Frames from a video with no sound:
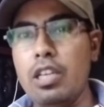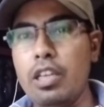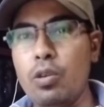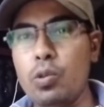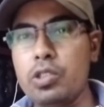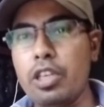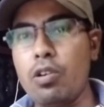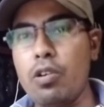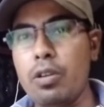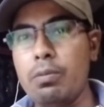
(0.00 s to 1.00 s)
लेकिन उस
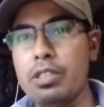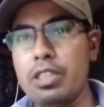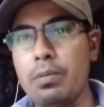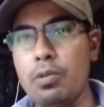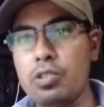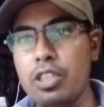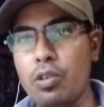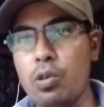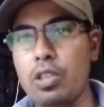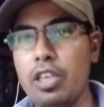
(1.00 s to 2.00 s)
रिकॉर्डिंग में सिर्फ
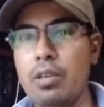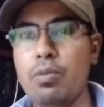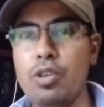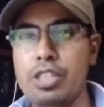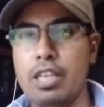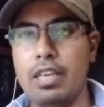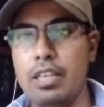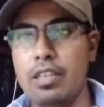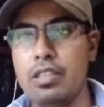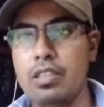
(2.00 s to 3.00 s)
उसकी खुद की ही वॉइस आ
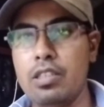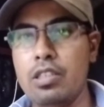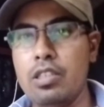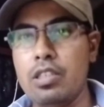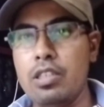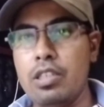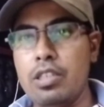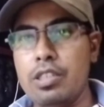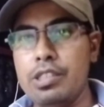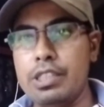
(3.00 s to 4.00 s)
रही
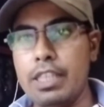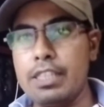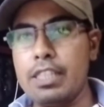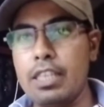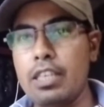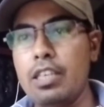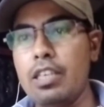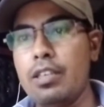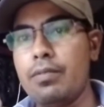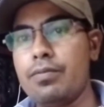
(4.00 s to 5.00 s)
है जैसे कि
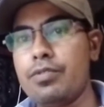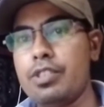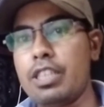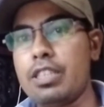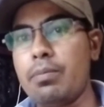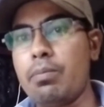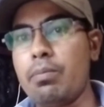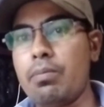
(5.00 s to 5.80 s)
जैसे